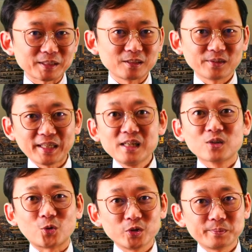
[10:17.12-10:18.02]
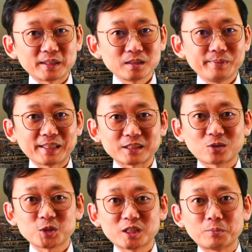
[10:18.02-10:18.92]
すのでこの番組が
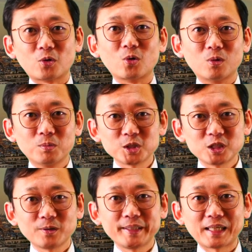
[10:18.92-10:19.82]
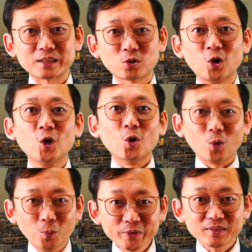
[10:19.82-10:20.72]
少しでも面白いなと
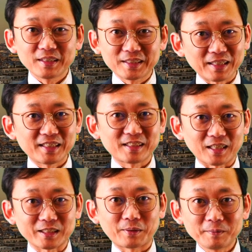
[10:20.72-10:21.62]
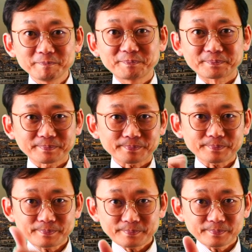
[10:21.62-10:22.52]
思ていただいた方は
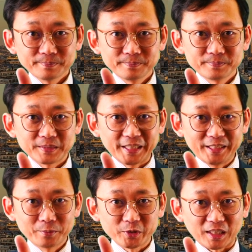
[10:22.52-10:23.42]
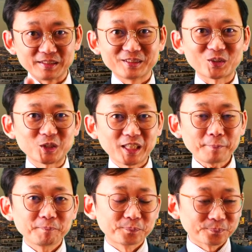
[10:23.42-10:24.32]
いいねボタンそして
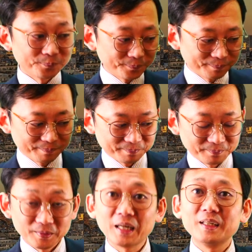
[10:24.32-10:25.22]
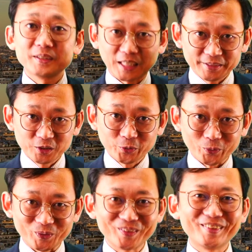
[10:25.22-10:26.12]
チャンネル登
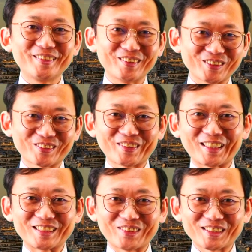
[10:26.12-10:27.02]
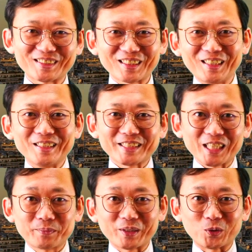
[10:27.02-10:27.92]
録よろしくお願いします
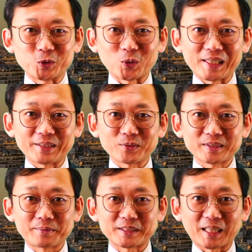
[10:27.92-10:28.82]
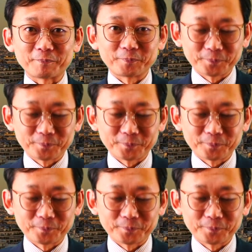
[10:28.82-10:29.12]
最後までご視聴ありがとうございました